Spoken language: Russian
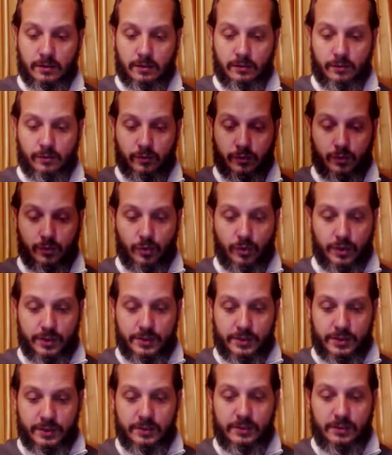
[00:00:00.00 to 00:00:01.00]

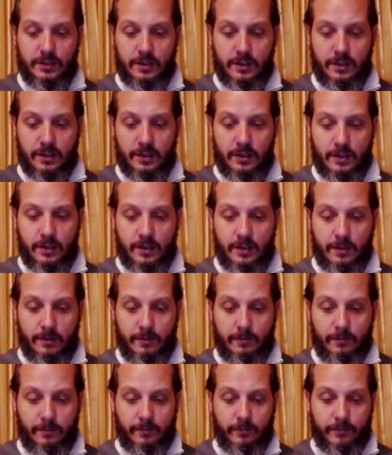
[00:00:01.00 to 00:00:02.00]
входит,
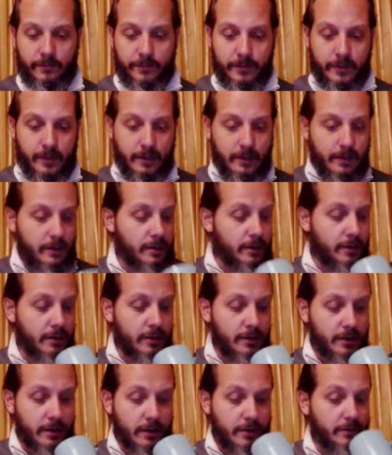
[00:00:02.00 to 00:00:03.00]

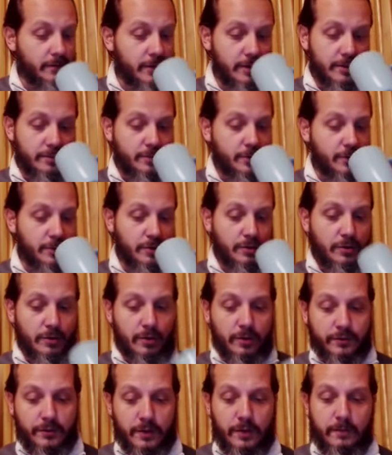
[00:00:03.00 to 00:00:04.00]
я, говорит, пью
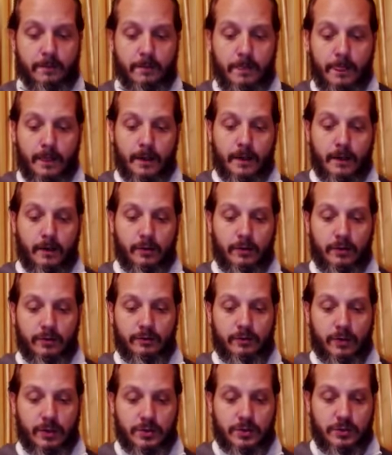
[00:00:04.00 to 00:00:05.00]
кофе. Он
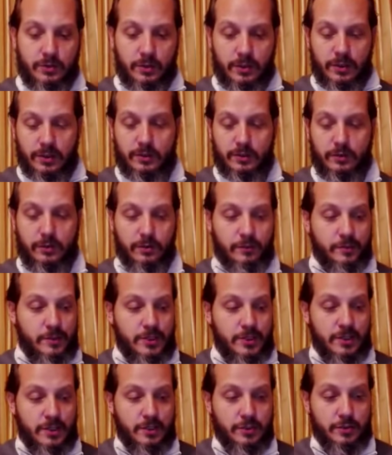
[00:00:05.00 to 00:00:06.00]
вошел, и такое
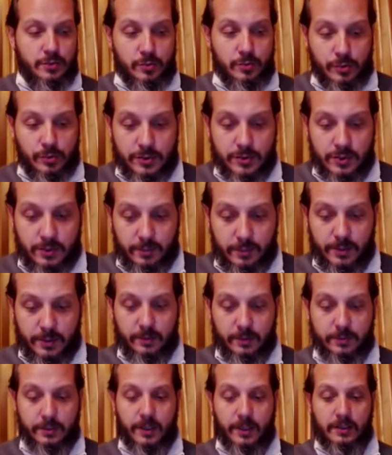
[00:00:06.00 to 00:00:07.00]
впечатление, что просто
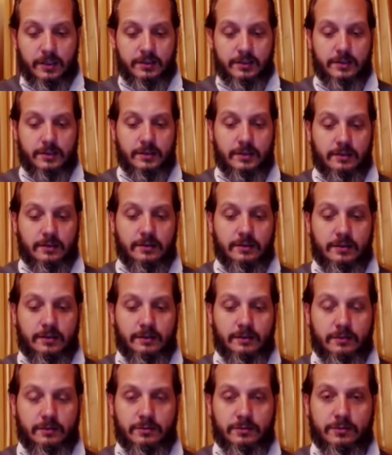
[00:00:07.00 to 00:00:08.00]
потоптался
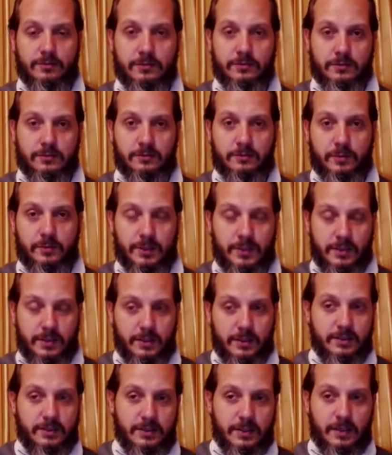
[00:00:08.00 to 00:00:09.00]
там в
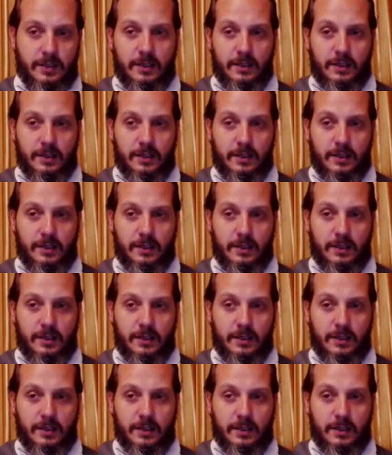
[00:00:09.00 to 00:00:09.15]
подъезде.